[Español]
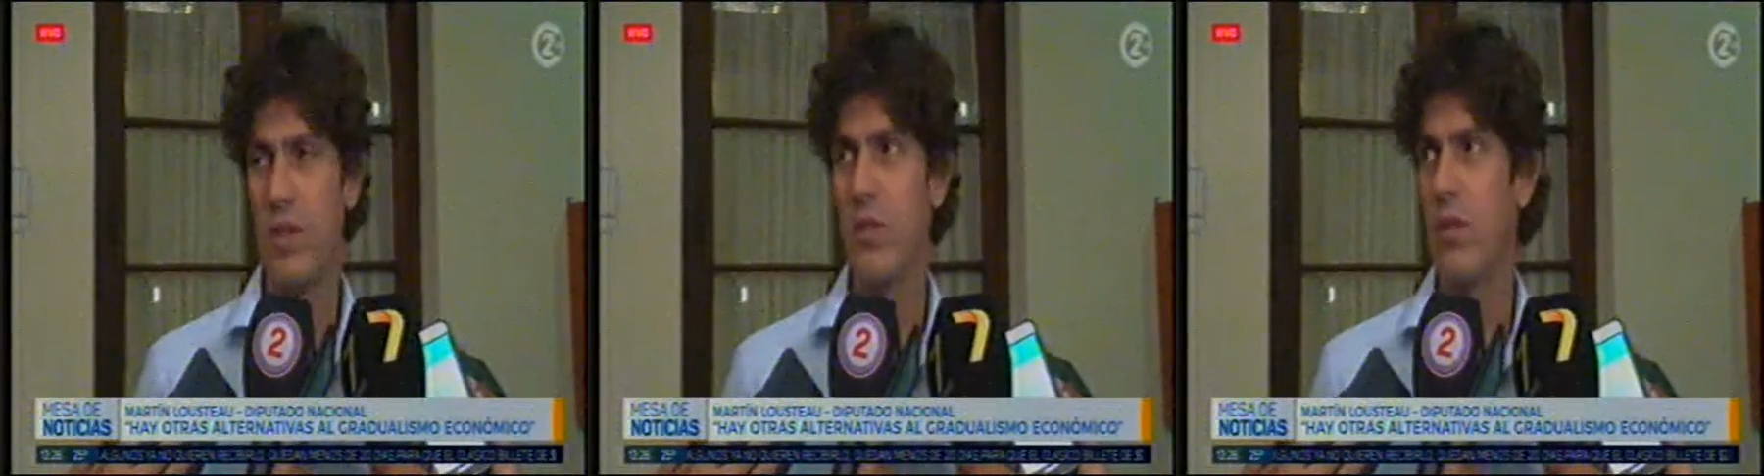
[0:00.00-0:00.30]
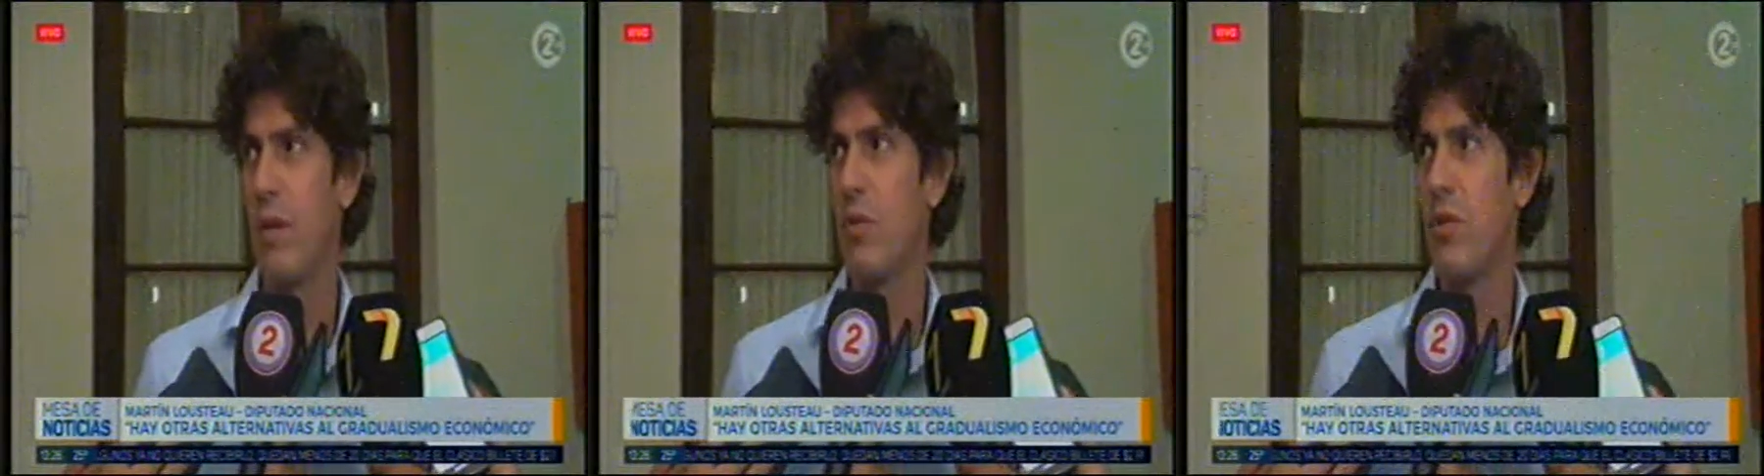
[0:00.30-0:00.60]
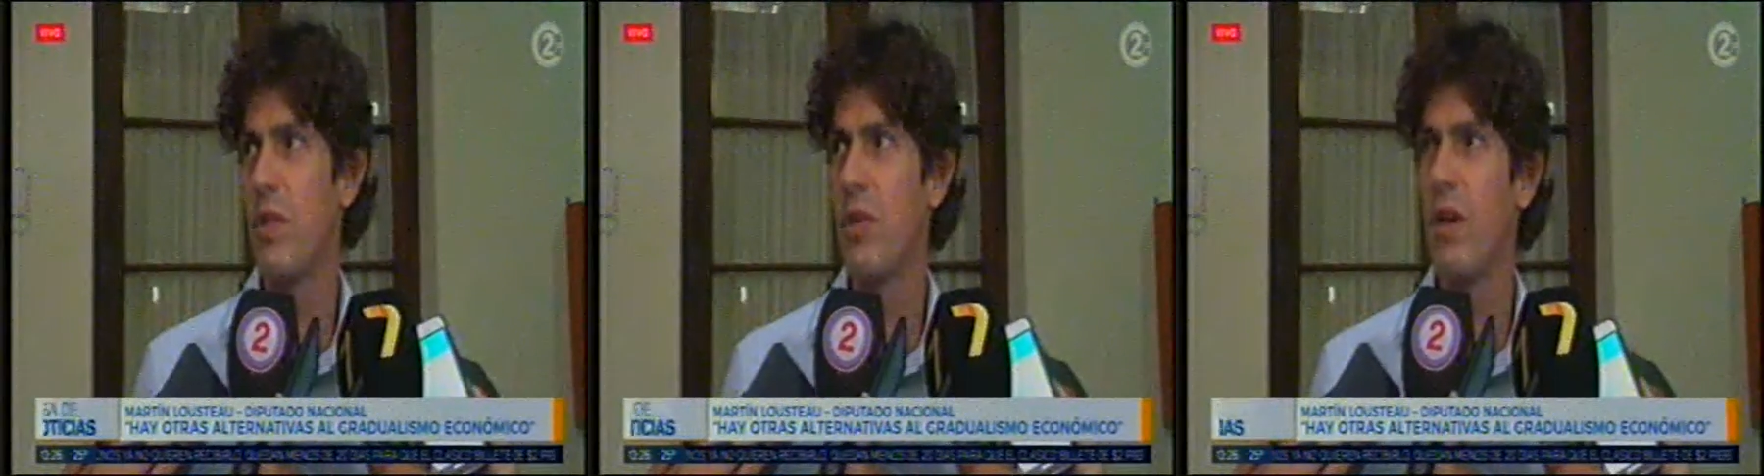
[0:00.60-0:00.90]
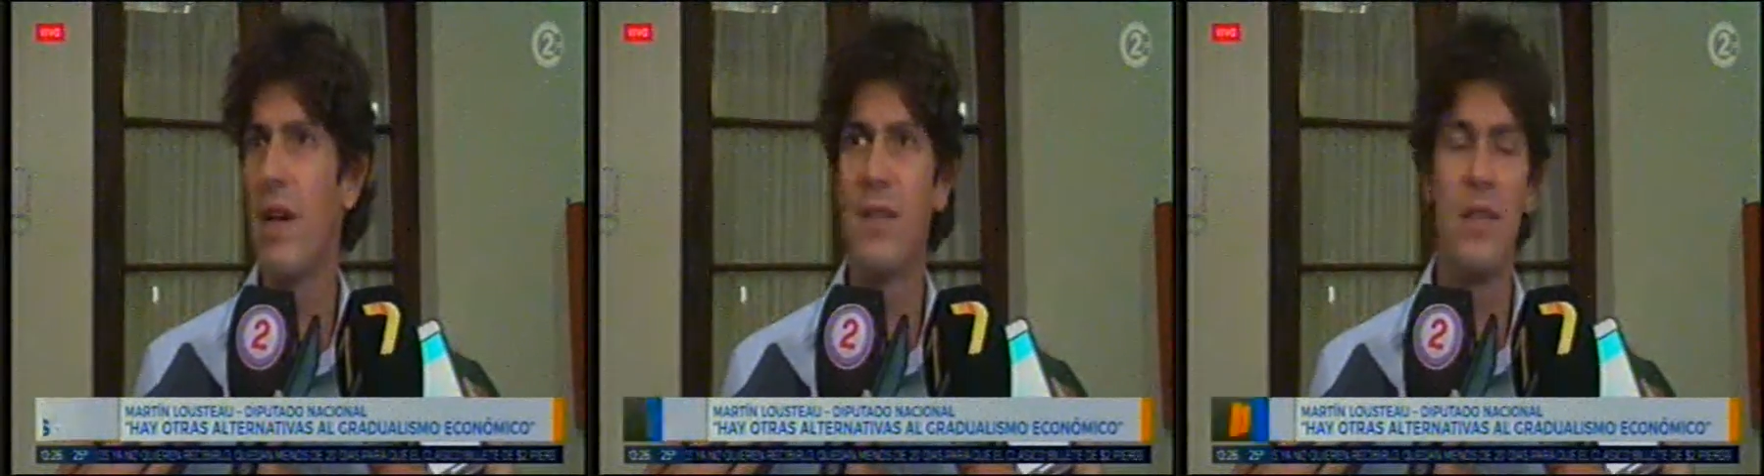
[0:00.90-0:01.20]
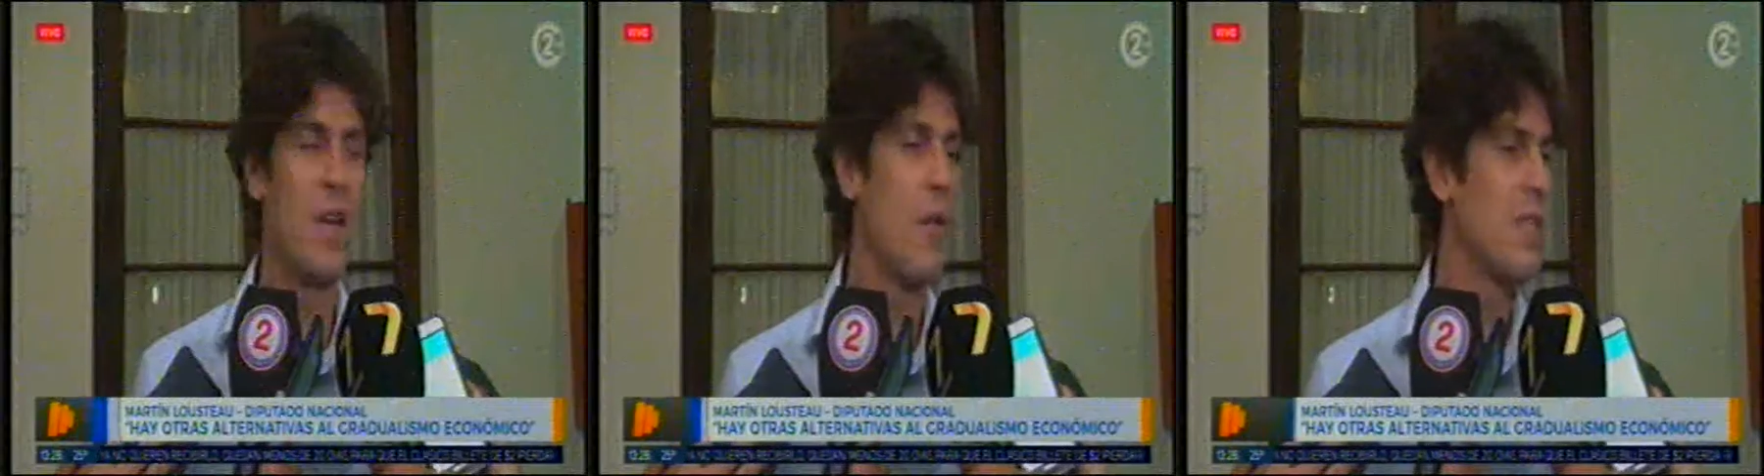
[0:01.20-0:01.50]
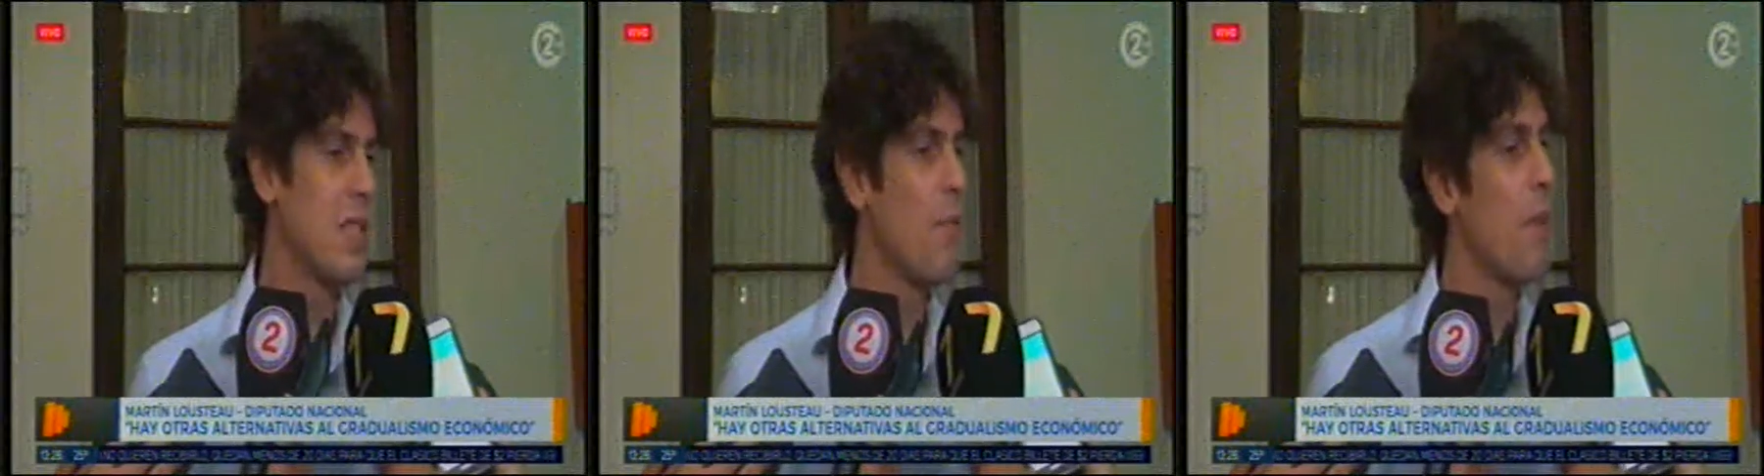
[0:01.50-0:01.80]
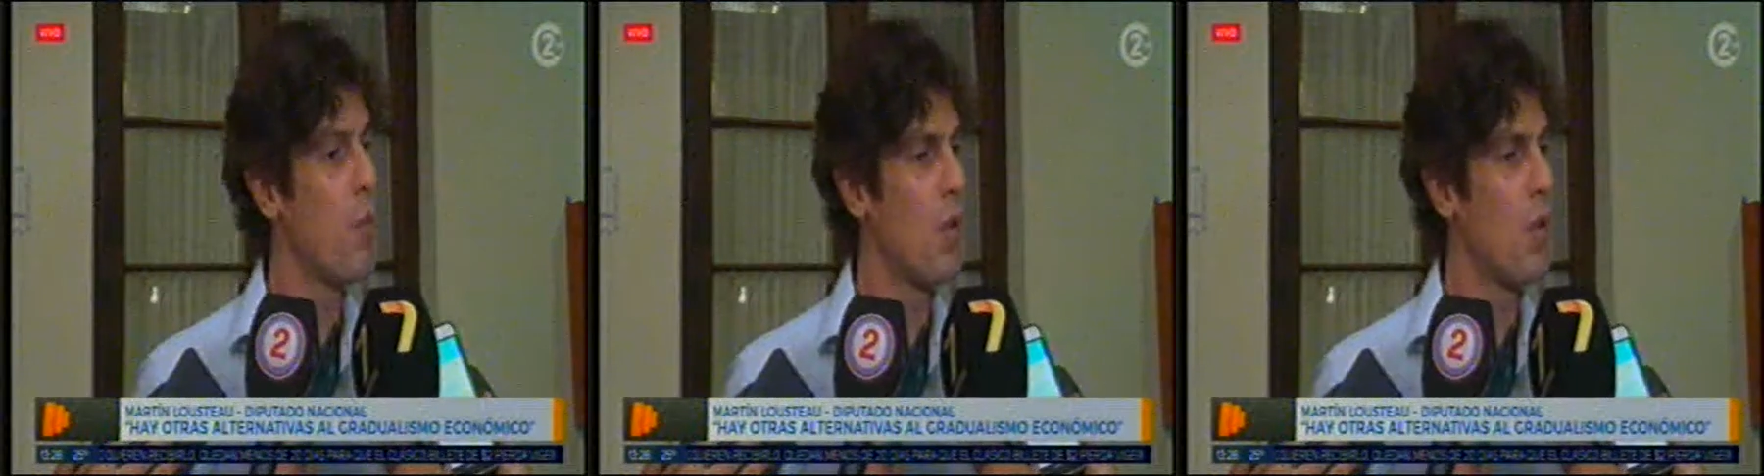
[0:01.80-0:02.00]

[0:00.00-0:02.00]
De hecho, tenemos un Estado que gasta tres veces más